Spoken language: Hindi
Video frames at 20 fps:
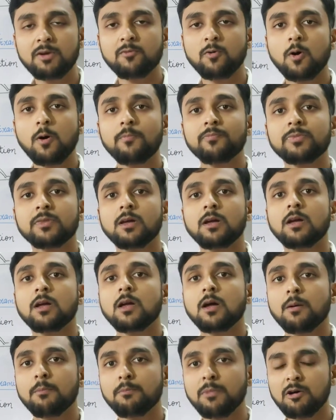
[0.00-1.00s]
बी वो
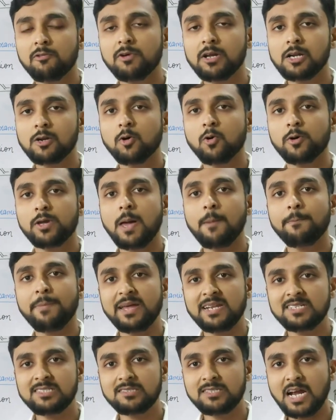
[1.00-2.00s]
बबल को या
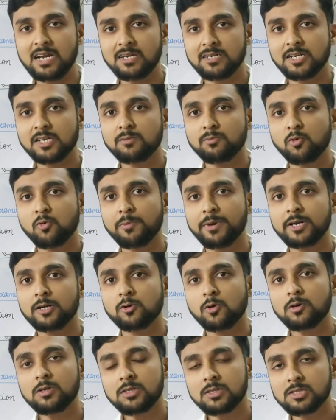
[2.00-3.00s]
पेरिस्टाल्टिक
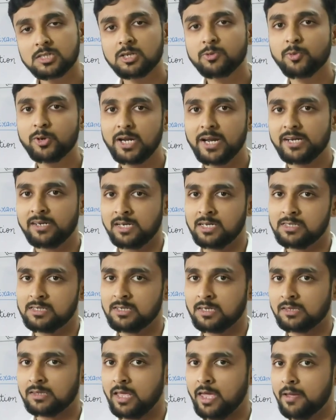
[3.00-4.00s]
मूवमेंट को स्टिमुलेट कर
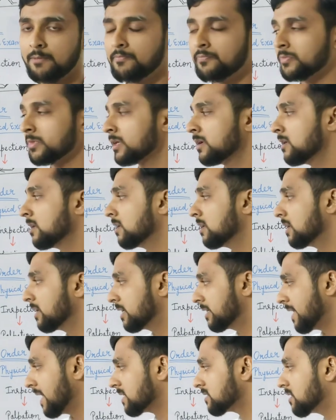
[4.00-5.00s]
सकता है
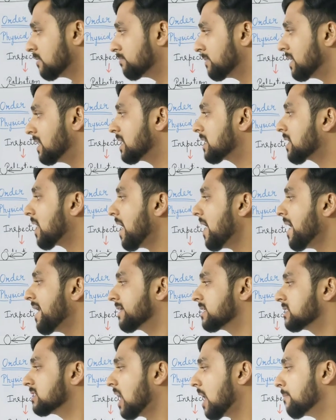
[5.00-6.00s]
नेक्स्ट हमने लिखा
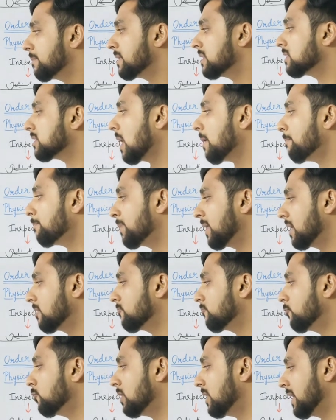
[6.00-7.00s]
है एग्जामिन द
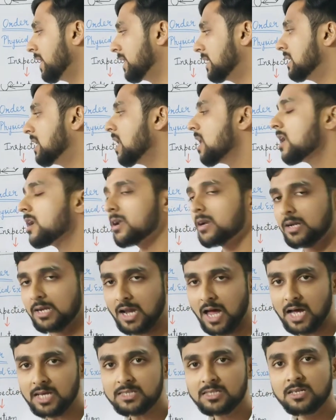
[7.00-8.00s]
पेनफुल एरिया
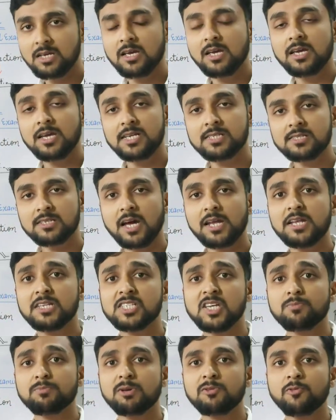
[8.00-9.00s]
लास्ट इसका
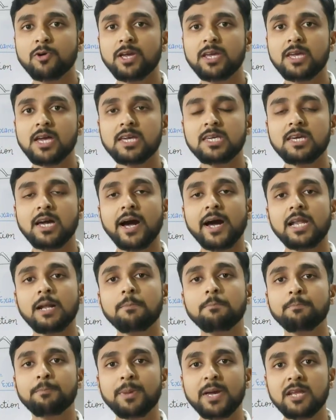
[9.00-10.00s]
रीजन भी वही है कि अगर
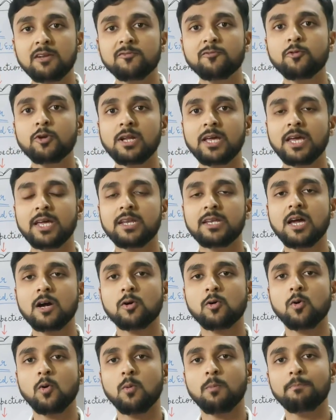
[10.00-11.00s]
हम पेनफुल एरिया
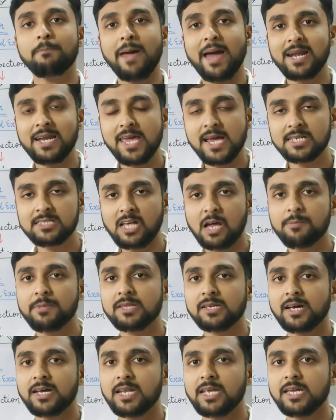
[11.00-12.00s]
को पहले
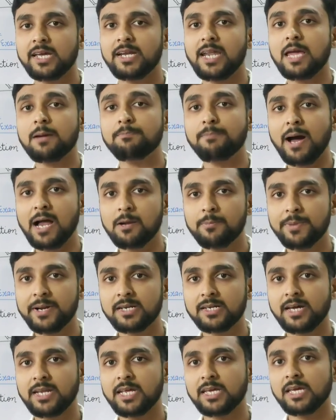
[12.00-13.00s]
एग्जामिन करेंगे लाइक
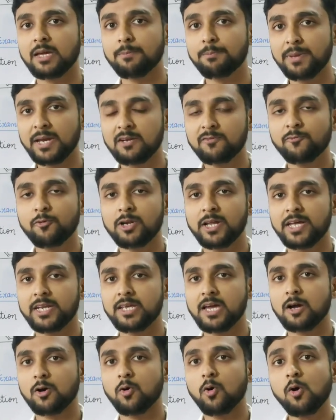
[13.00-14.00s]
पालपेट करेंगे पेनफुल
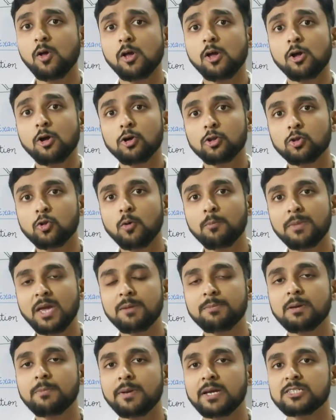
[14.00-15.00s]
एरिया को तो
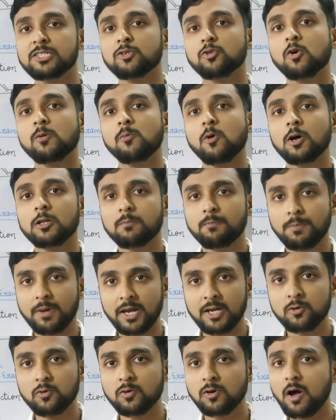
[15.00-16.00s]
मे बी पेशेंट को बहुत
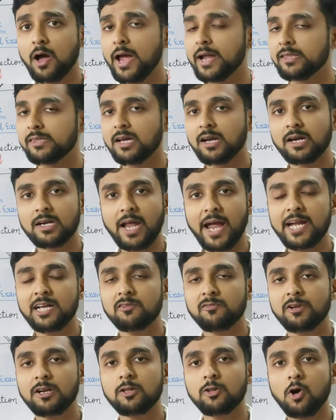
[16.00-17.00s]
पेन होगा एंड द
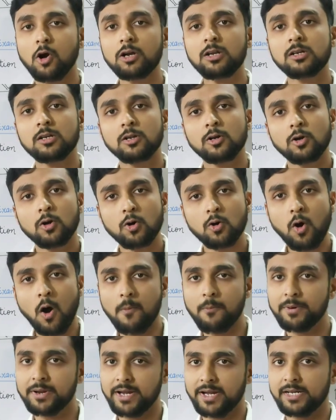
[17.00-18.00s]
क्लाइंट विल नॉट
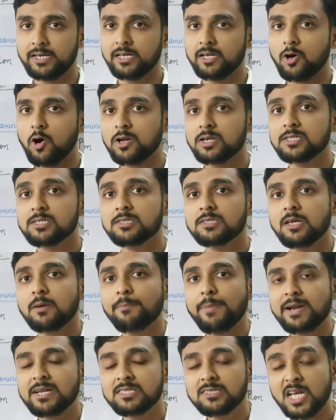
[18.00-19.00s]
कॉपरेट और
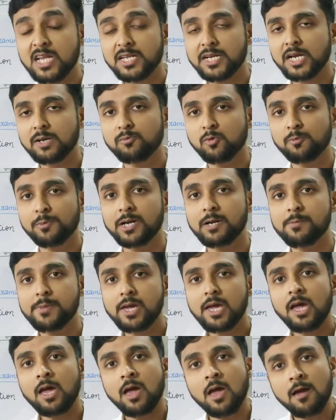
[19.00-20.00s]
इससे पेरिस्टाइलिटिक मूवमेंट
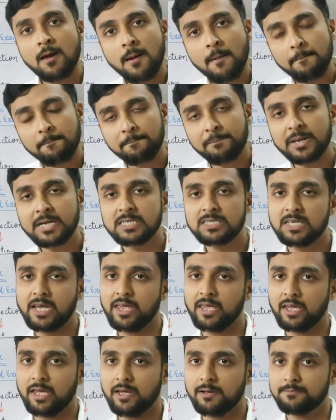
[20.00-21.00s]
भी बढ़
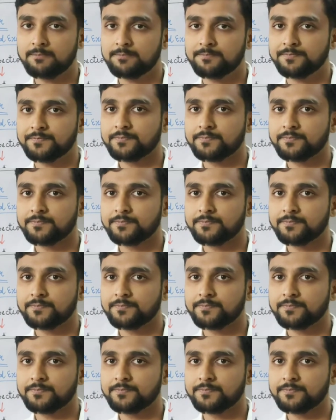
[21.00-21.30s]
जाएंगे